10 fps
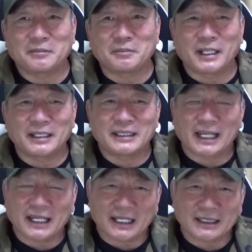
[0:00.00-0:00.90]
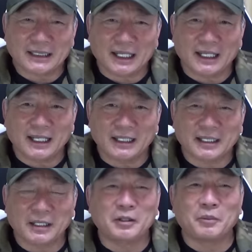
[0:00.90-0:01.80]
まあ痛かった
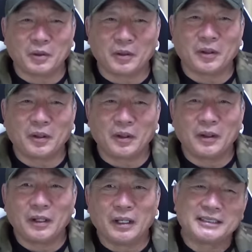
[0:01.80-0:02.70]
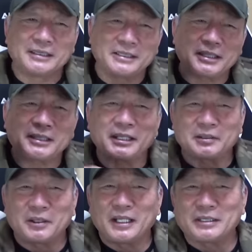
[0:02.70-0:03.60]
けども、うん、次世代
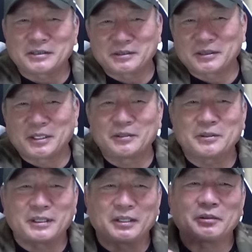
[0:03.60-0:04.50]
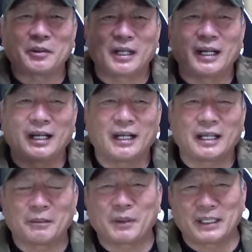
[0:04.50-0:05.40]
のエース級っていうのが
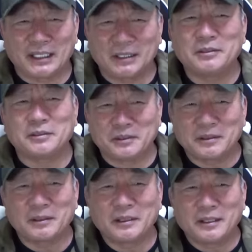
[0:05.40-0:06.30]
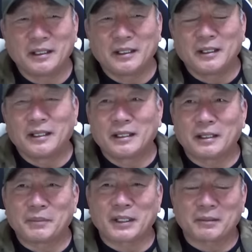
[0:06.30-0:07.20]
やっぱいるなるほど
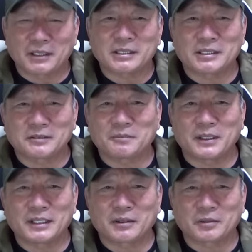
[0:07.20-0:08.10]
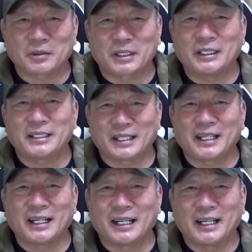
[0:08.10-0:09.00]
やっぱ山下新平太のこと聞いた
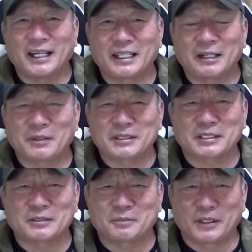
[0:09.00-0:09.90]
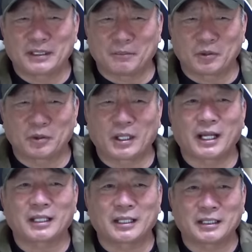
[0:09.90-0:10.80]
ら、うん、山下新平太はもっと
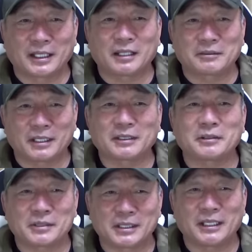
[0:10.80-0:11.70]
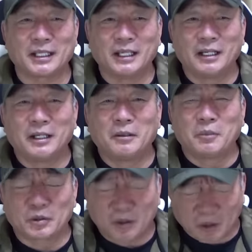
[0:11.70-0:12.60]
体がでかくなってるし、う
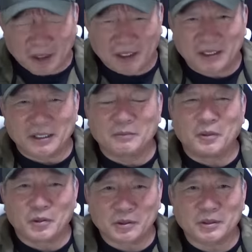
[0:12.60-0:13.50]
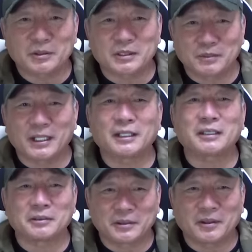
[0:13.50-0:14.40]
ん、もうトレーニングものすごい積み上げ
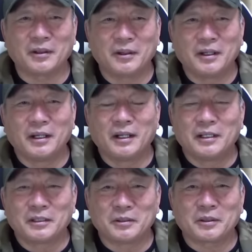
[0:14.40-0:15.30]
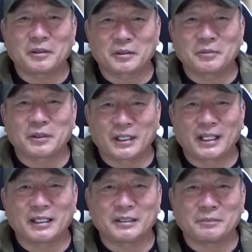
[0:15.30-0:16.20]
てると、いうようなことも
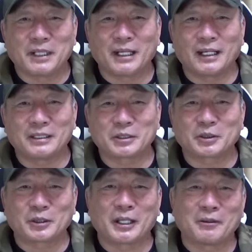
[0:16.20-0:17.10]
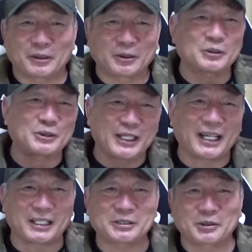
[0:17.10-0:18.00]
ねまあちょっと電話の途中で
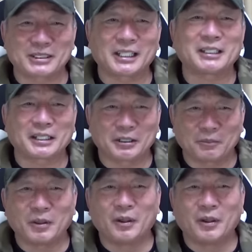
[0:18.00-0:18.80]
話をしたんだけども